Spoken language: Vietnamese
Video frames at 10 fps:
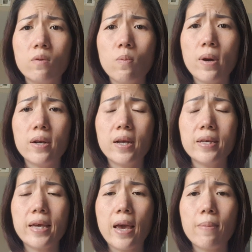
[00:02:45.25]
của mình nó
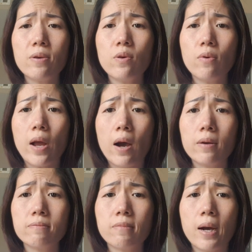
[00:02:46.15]
về bao nhiêu
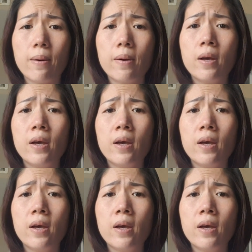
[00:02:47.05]
lần và